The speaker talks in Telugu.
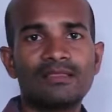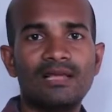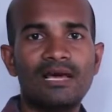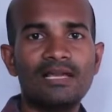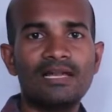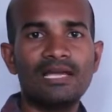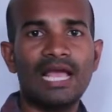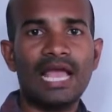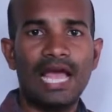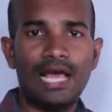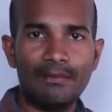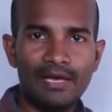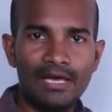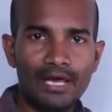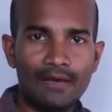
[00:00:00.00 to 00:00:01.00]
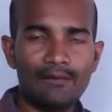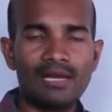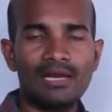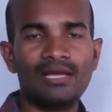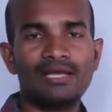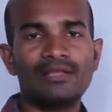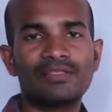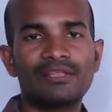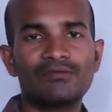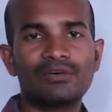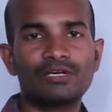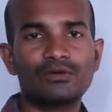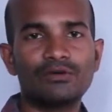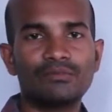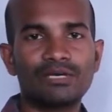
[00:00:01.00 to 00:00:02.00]
దాన్ని యాభై ఎంఎల్ అయ్యేంత
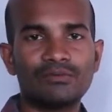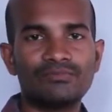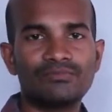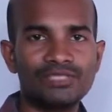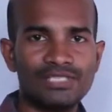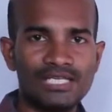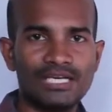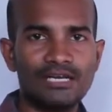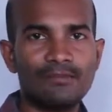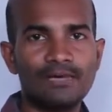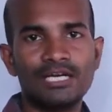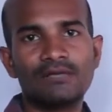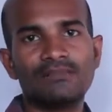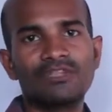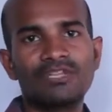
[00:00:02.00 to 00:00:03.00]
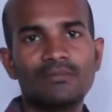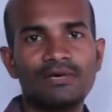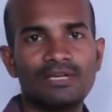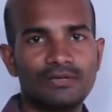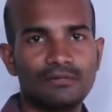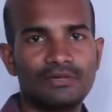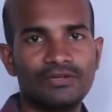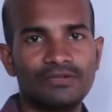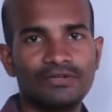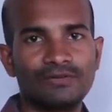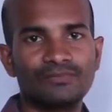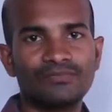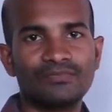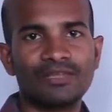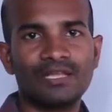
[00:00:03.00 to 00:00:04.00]
వరకు మనం చిన్న మంట మీద పెడతాం
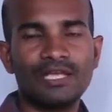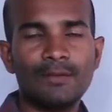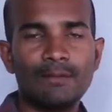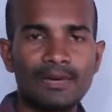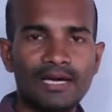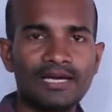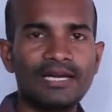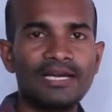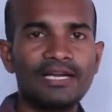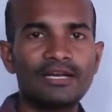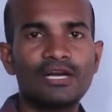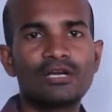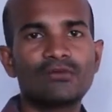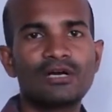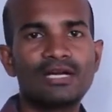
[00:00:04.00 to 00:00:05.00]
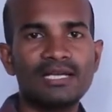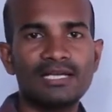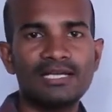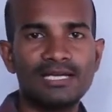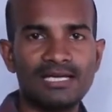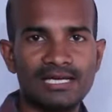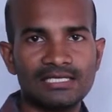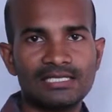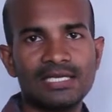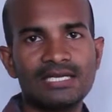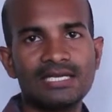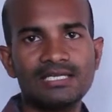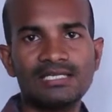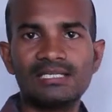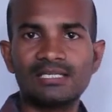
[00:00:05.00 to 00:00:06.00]
ఈ మరగెట్టినటువంటి ఈ
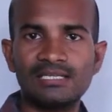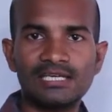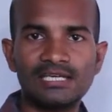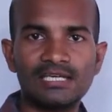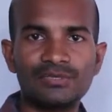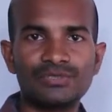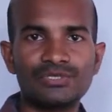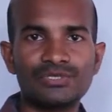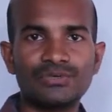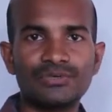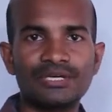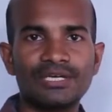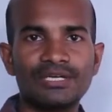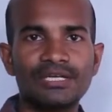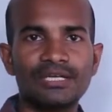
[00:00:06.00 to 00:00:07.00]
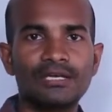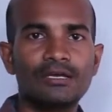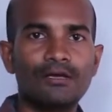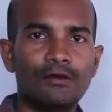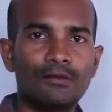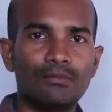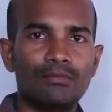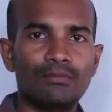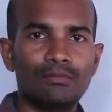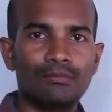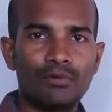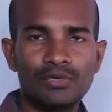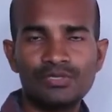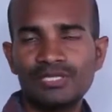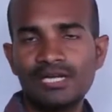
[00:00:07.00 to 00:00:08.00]
కషాయాన్ని సిద్ధంగా ఉంచుకోవడానికి
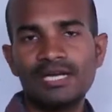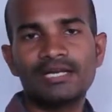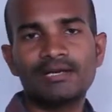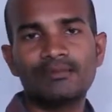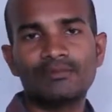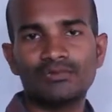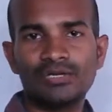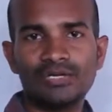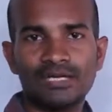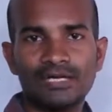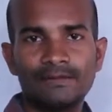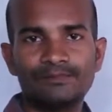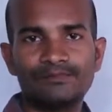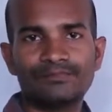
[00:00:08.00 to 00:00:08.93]
భోజనానికి ముందుగా